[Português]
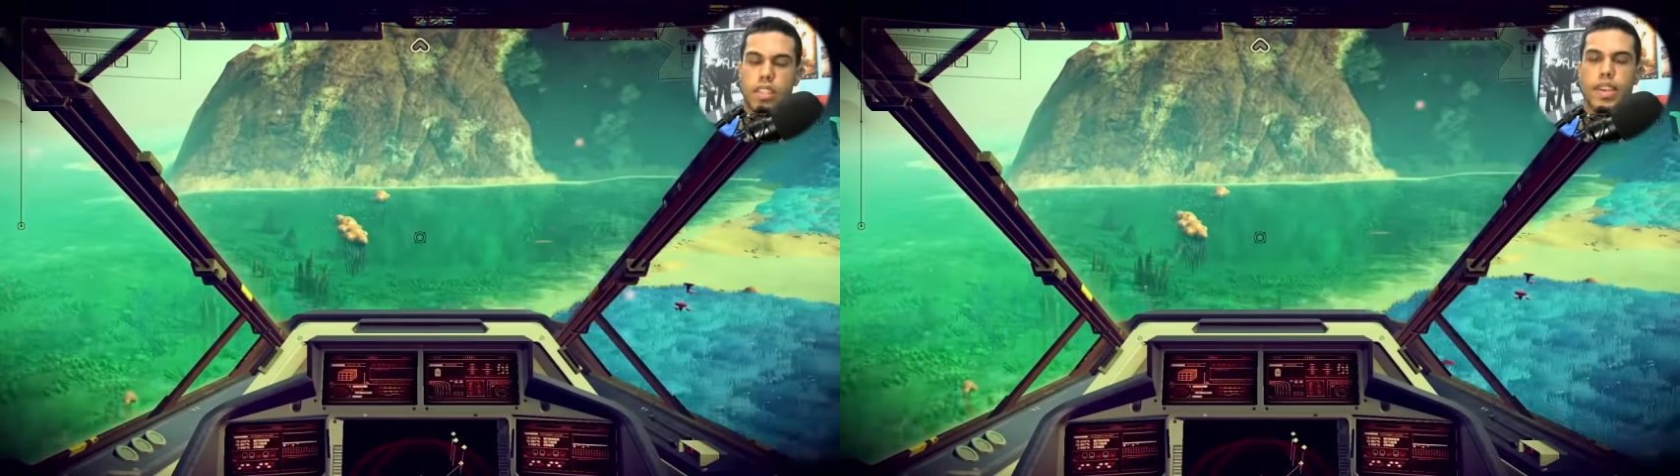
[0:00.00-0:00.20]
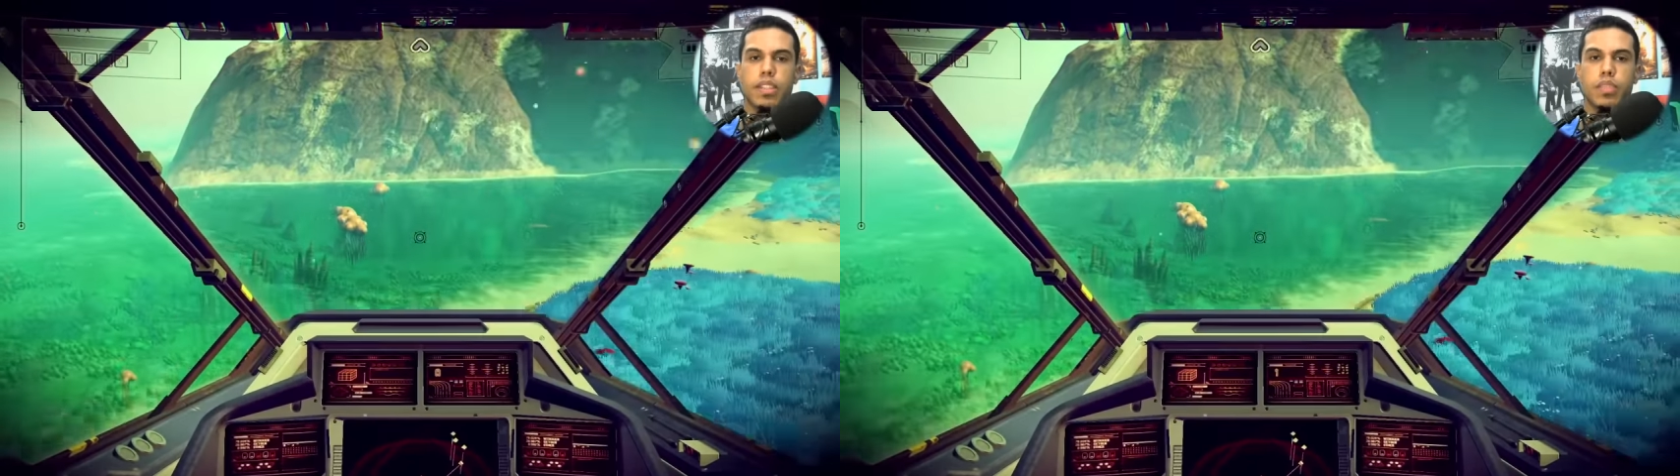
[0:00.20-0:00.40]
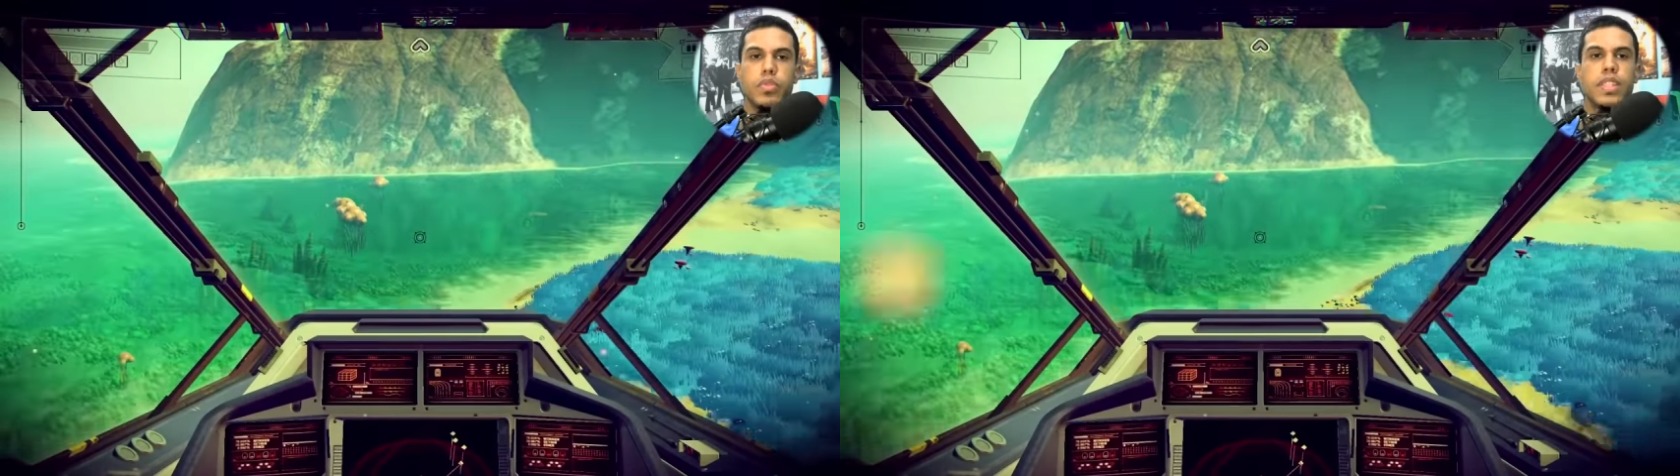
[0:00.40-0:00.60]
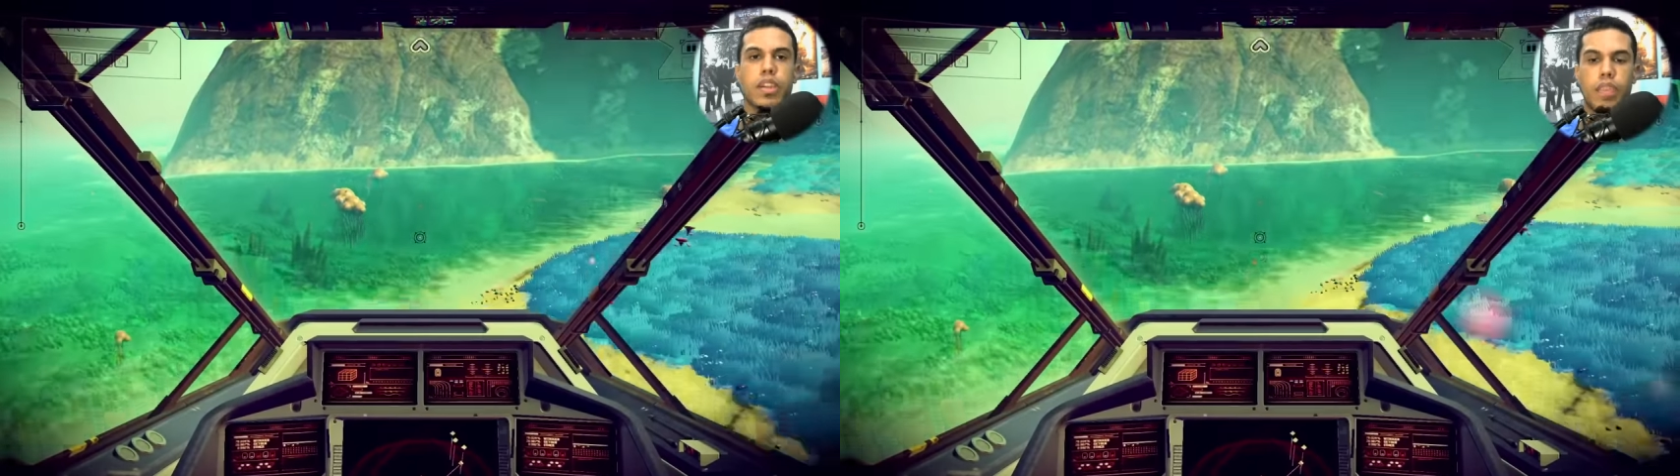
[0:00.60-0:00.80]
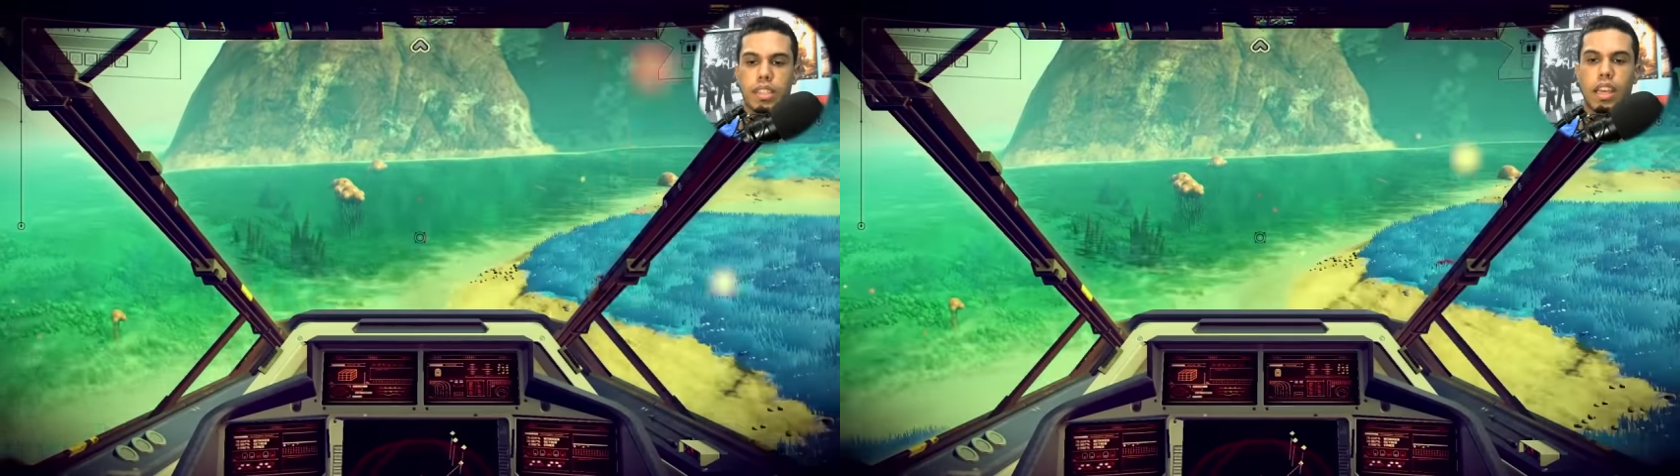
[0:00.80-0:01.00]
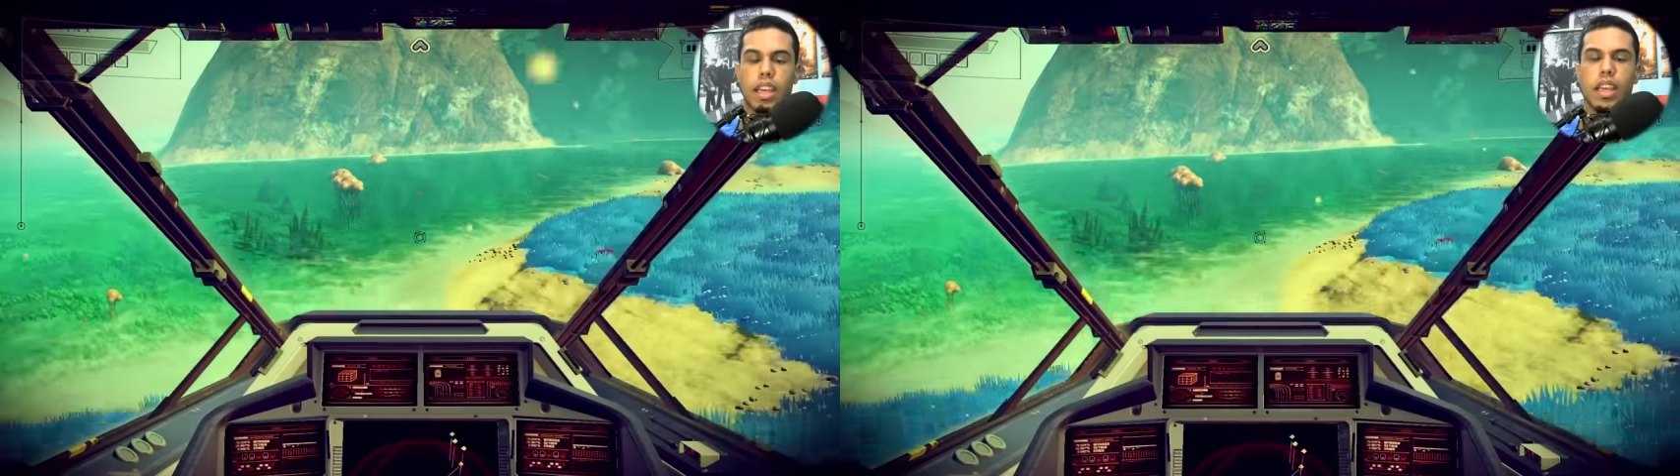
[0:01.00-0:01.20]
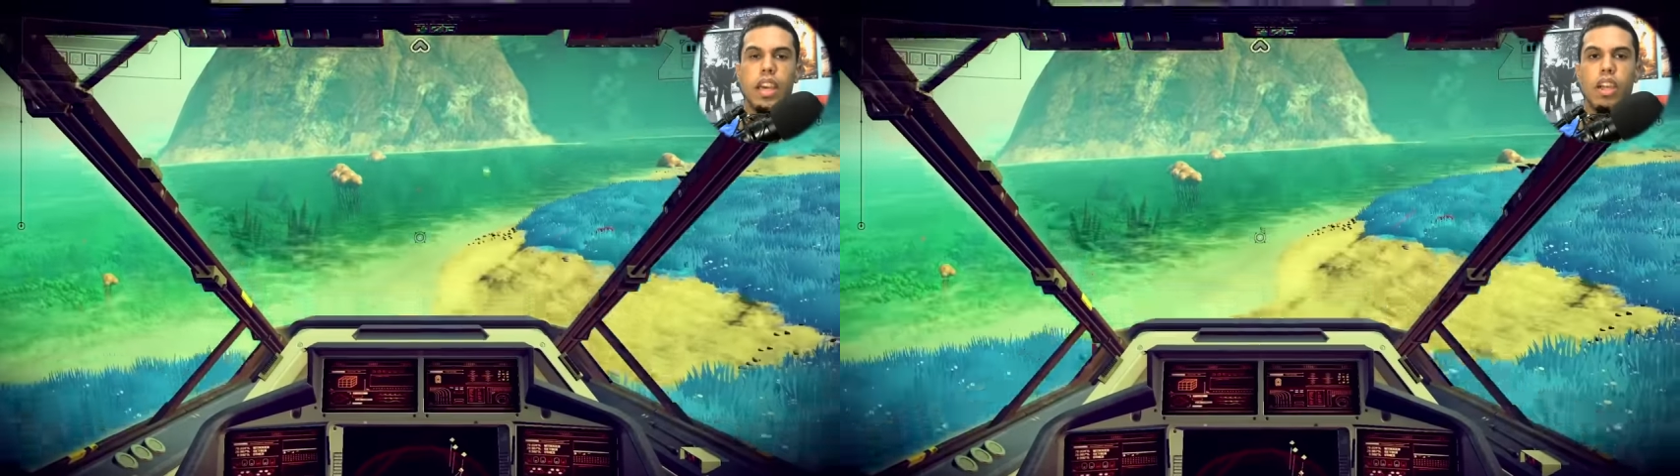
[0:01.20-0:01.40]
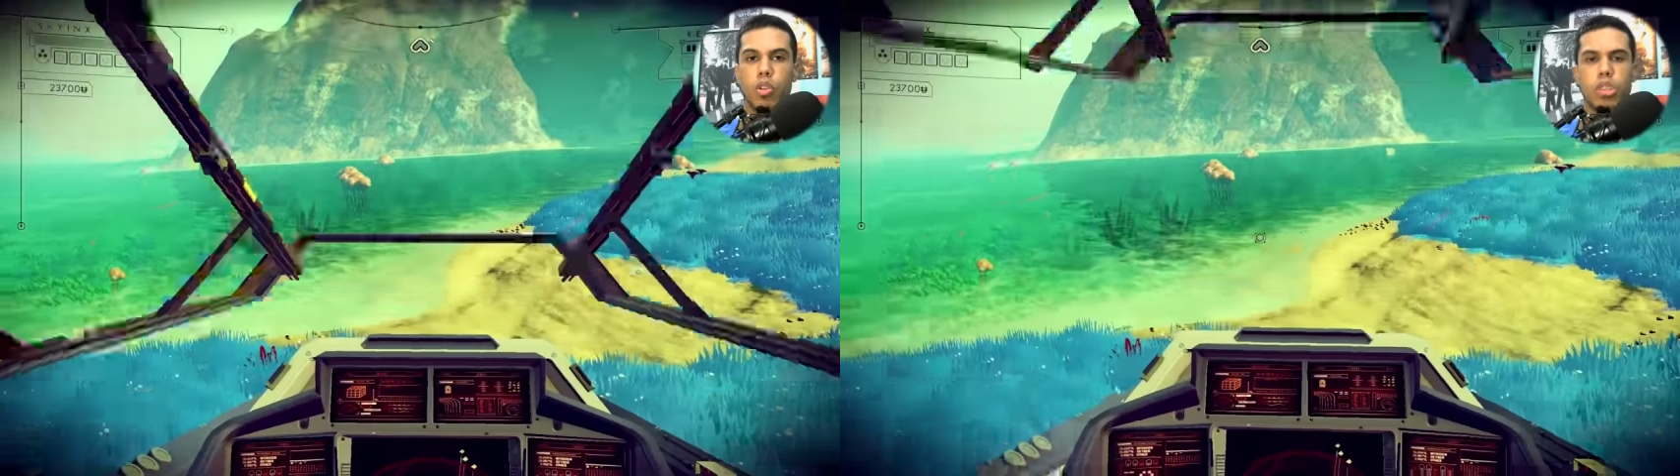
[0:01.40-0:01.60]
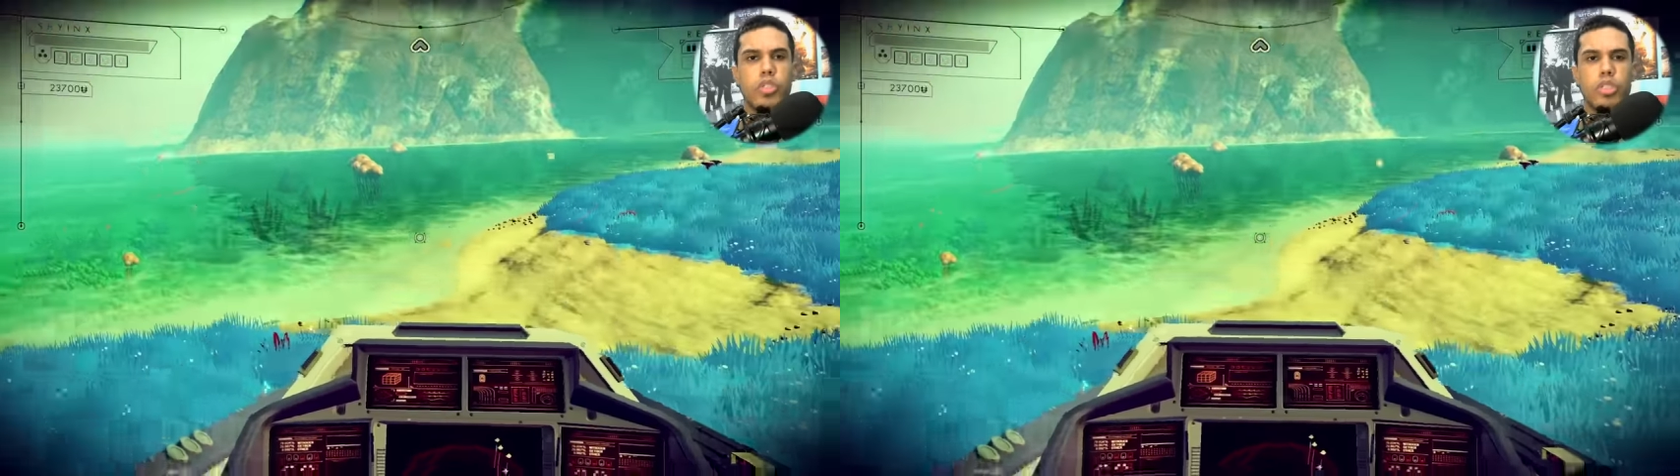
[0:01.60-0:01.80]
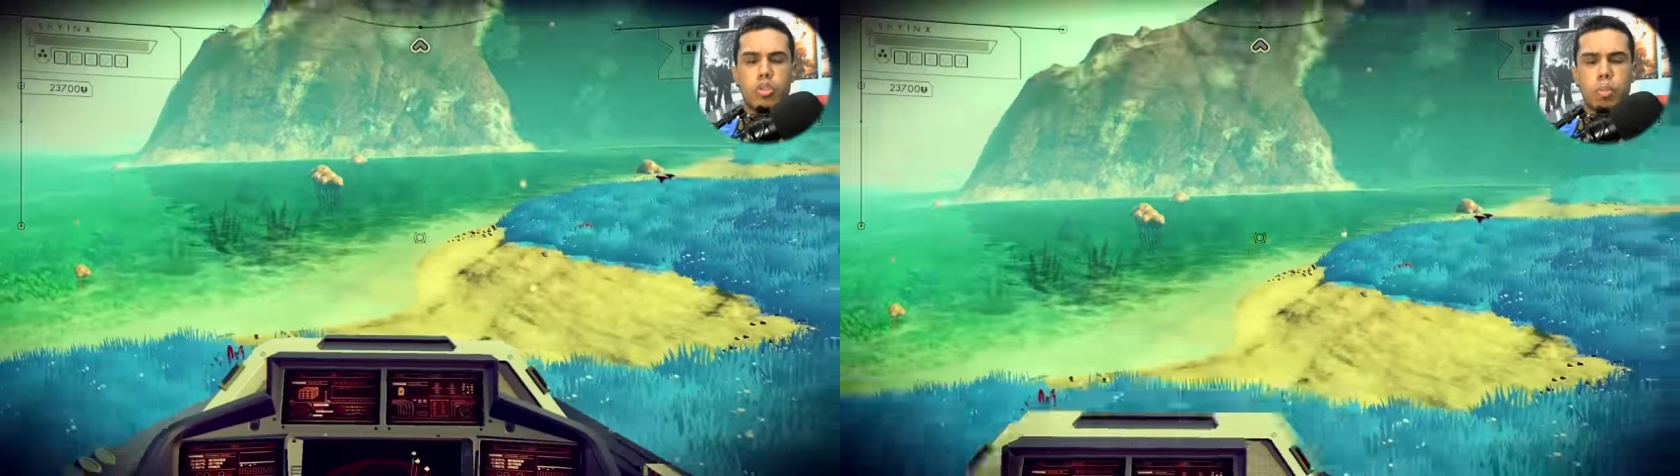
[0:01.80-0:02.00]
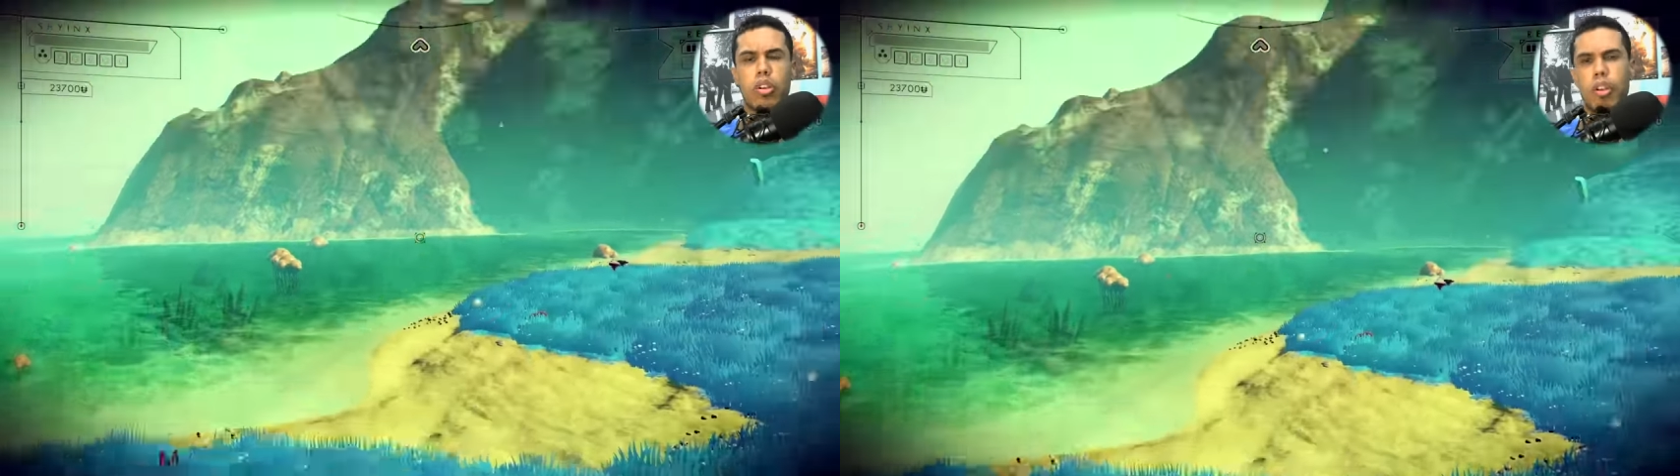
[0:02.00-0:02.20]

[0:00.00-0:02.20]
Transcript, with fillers: essa versão física vai sair no dia 21,